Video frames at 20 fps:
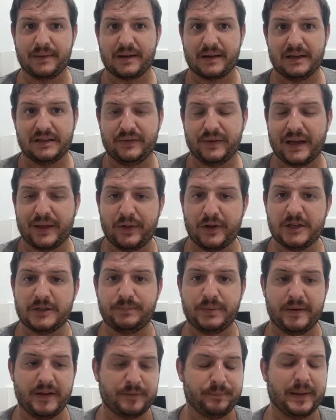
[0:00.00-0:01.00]
clasificaciones
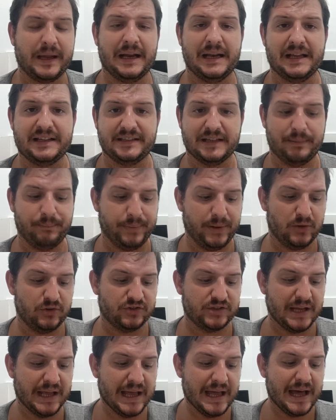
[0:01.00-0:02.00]
previas para la
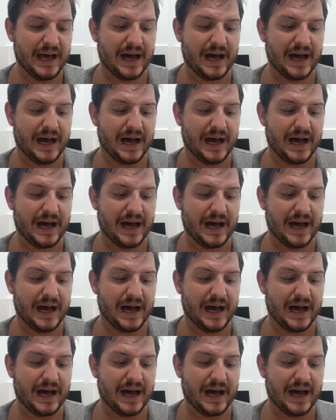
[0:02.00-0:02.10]
Champions,